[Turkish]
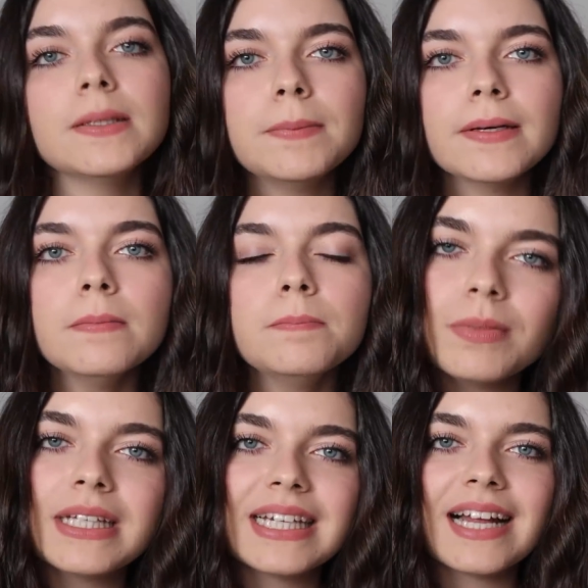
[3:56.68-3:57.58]
gibi
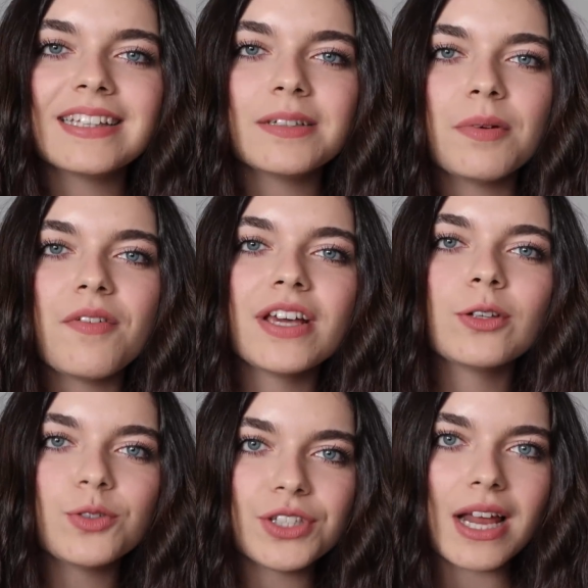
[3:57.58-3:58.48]
bilgilendirme
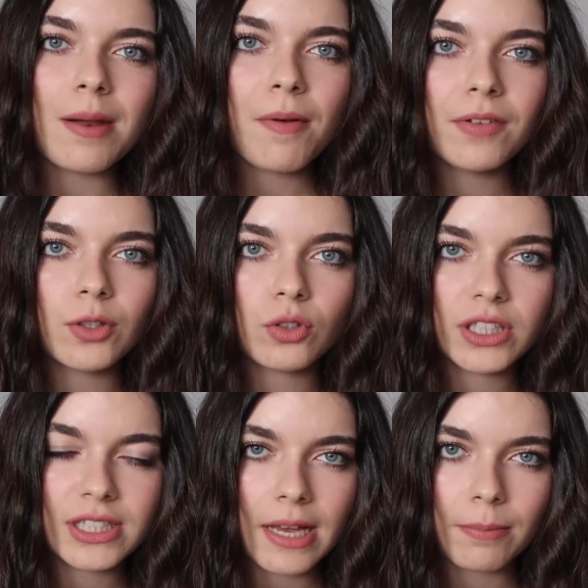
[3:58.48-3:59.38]
ve güncelleme
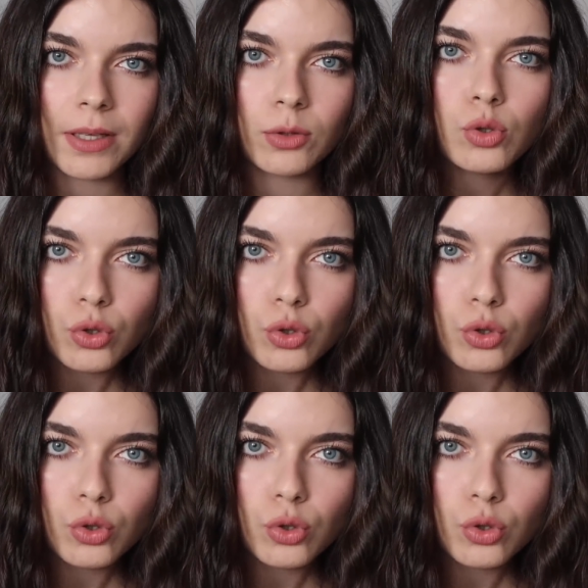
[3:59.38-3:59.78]
videoları çekmeyi